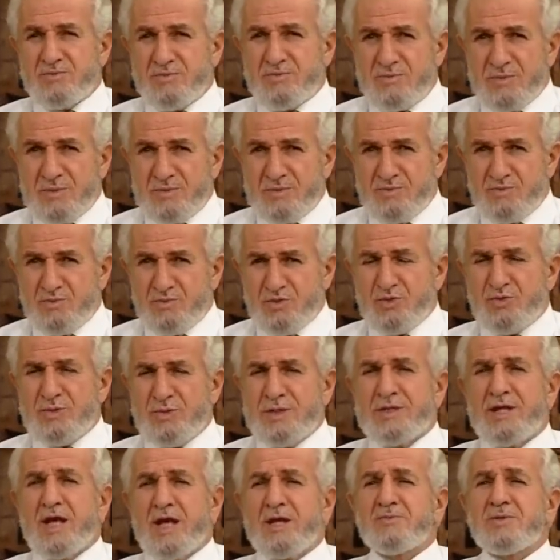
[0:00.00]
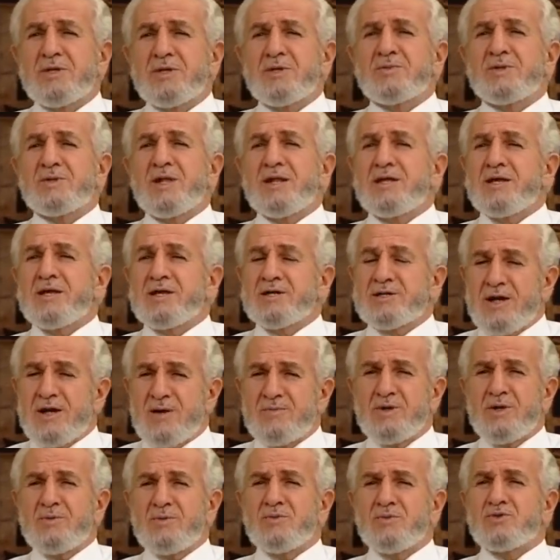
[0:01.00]
Müminler birbirine
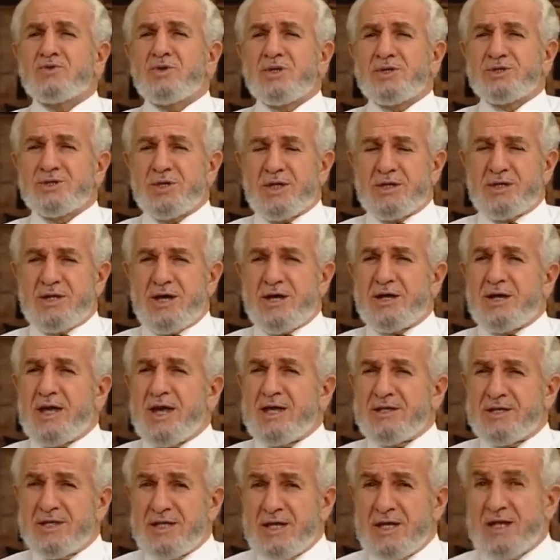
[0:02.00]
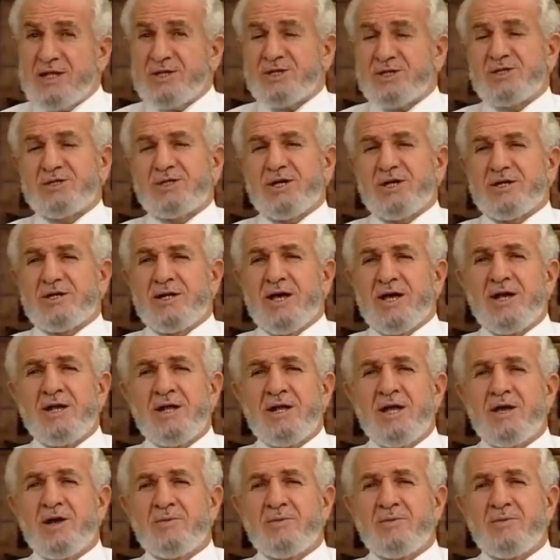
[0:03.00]
ikramda bulunacaklar. Hediyeleşecekler.